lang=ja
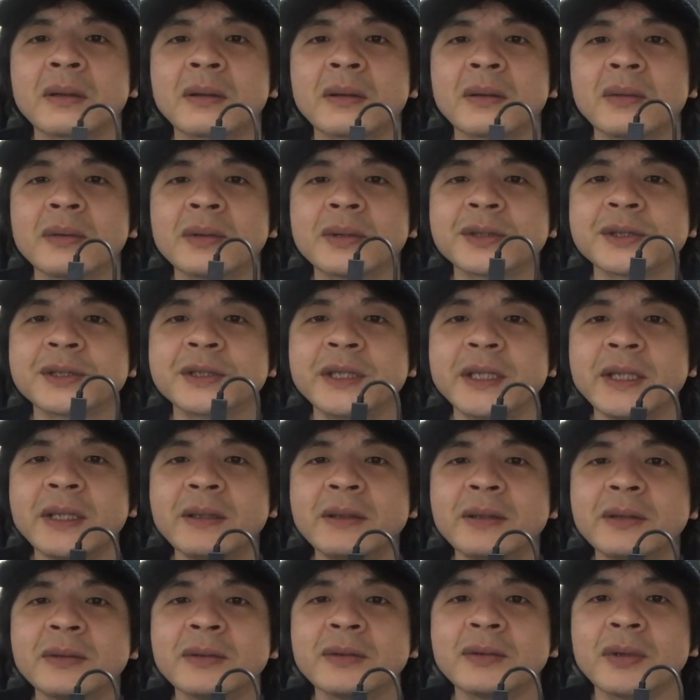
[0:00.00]
この
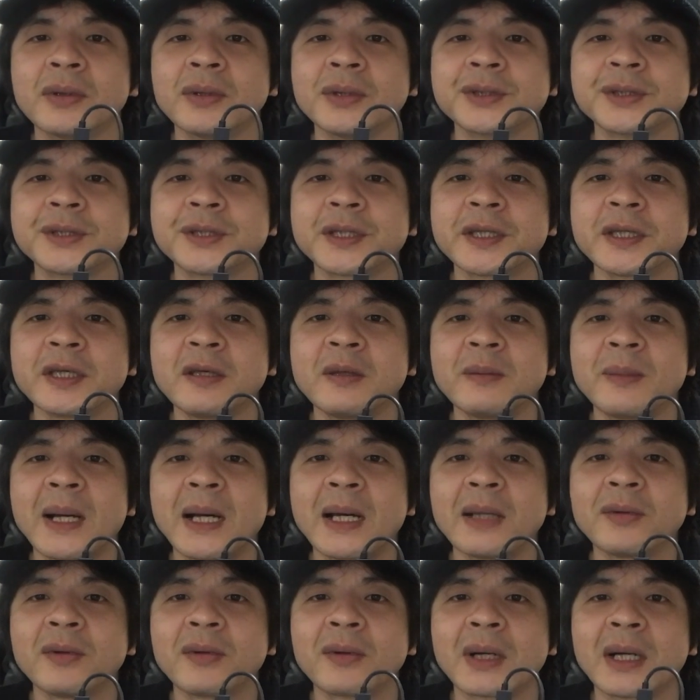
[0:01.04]
スティックの隙
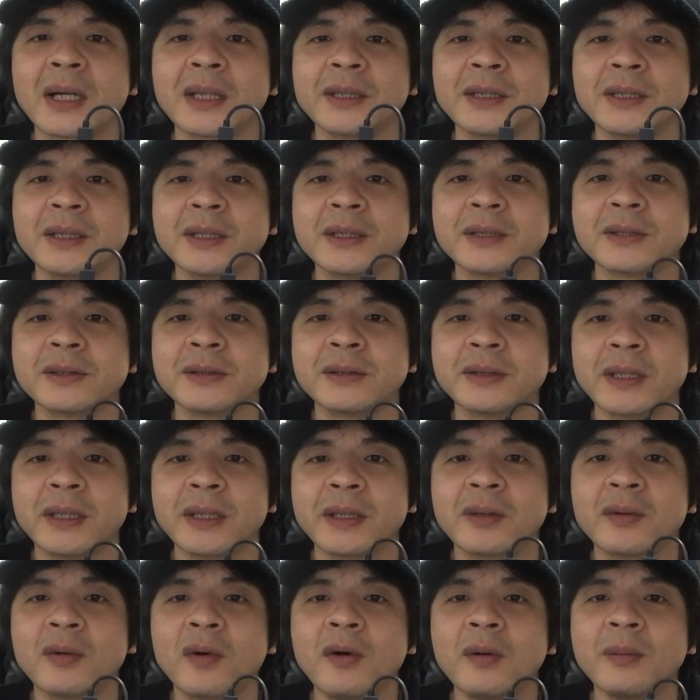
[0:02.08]
間とかにです
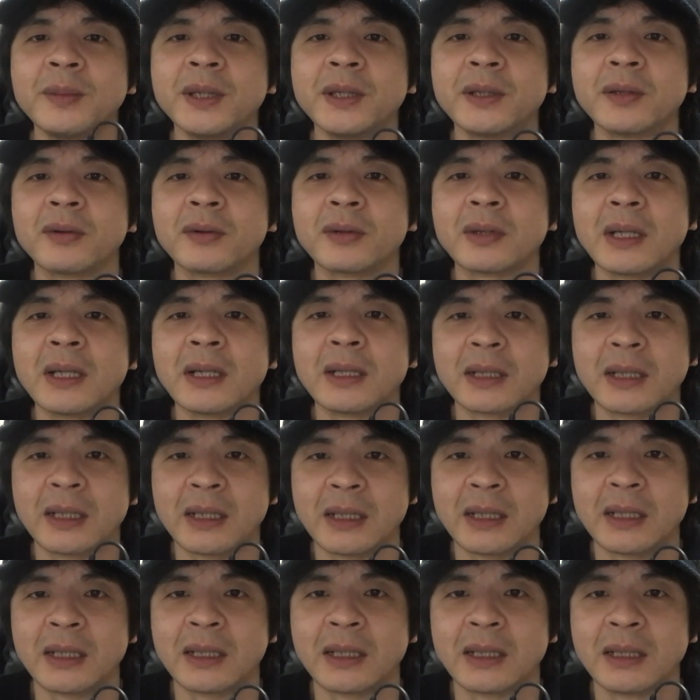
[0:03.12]
ねゴミとか
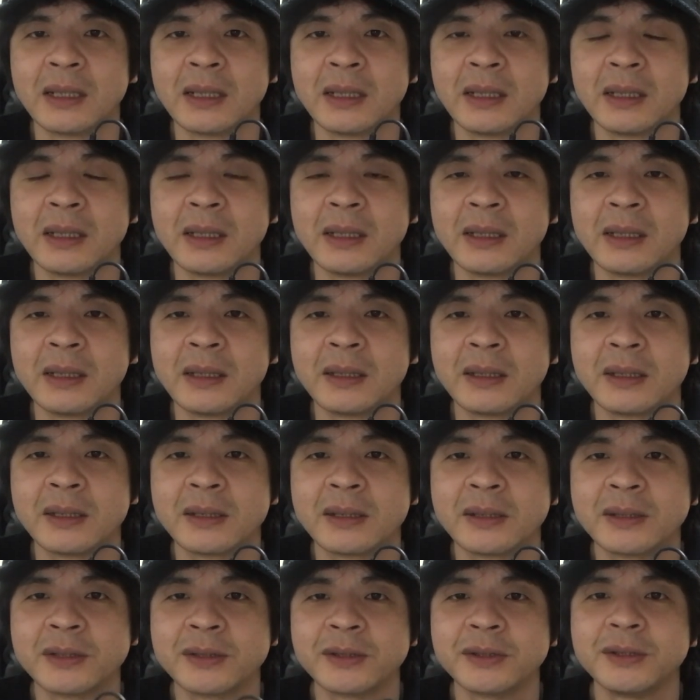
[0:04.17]
が
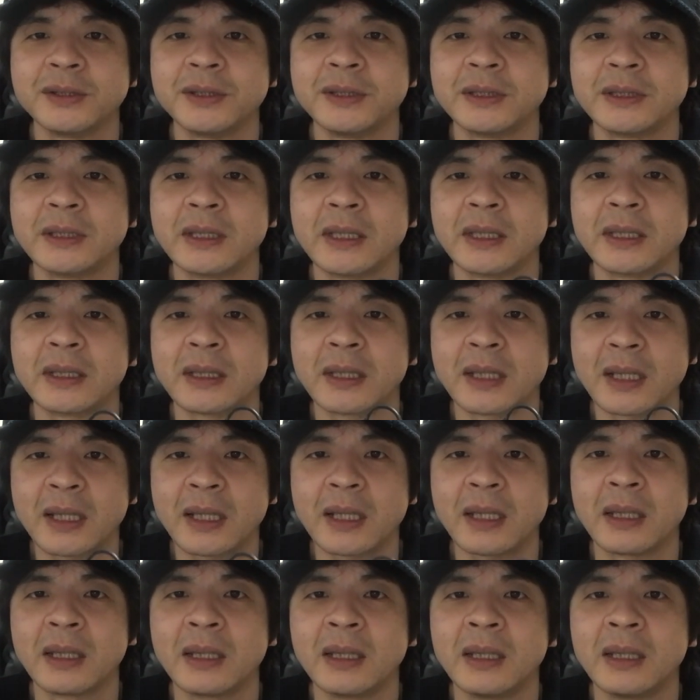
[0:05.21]
ついてて